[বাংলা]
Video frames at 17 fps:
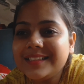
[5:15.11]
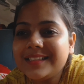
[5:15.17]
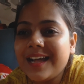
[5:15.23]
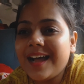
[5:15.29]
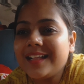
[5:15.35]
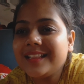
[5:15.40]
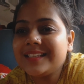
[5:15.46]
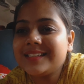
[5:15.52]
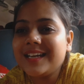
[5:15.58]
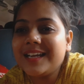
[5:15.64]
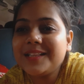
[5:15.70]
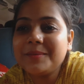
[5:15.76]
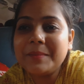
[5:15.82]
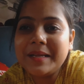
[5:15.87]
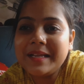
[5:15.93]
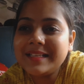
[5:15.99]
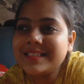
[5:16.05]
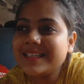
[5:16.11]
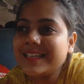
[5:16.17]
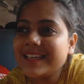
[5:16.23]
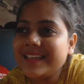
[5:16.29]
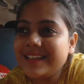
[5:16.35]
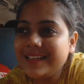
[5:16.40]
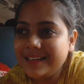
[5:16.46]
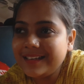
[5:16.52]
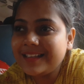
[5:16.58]
দাঁত টাঁত মেজে
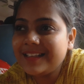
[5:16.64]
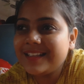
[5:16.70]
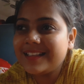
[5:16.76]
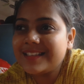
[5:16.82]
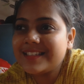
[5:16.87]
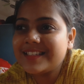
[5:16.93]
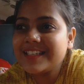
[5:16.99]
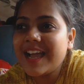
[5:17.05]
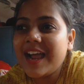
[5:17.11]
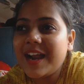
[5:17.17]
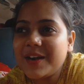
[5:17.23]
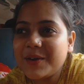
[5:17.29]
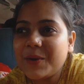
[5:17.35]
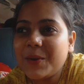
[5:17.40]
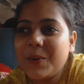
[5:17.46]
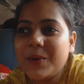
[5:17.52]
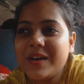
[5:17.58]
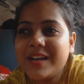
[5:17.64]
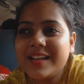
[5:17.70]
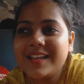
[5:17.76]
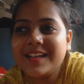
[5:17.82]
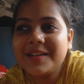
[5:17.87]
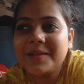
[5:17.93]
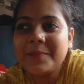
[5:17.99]
স্নান করে